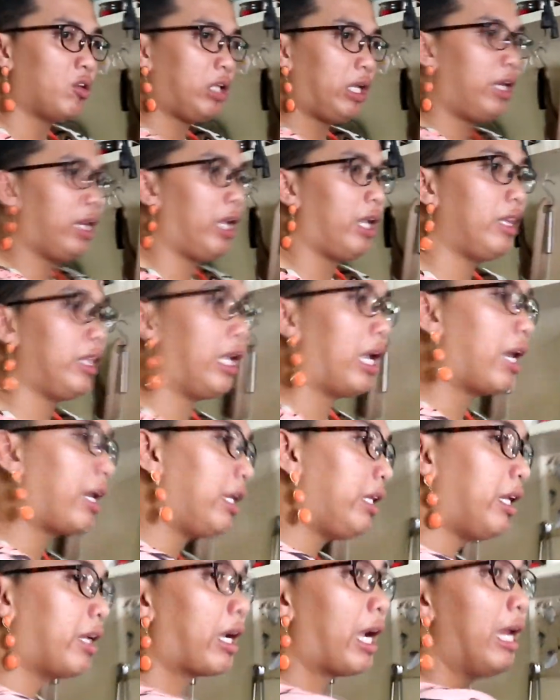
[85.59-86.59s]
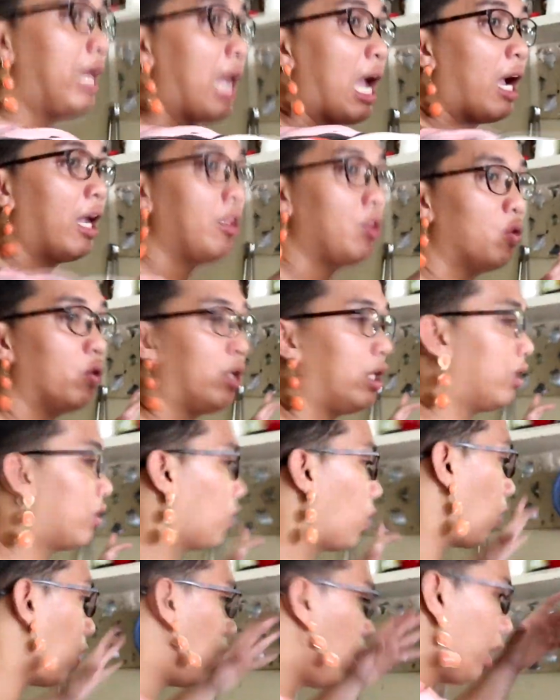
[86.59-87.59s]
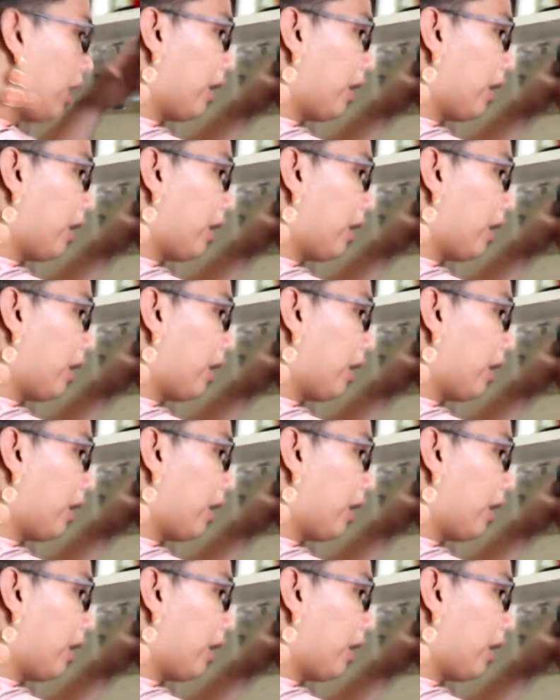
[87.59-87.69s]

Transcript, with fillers: din, eh, hindi arin din kailangan dun ito.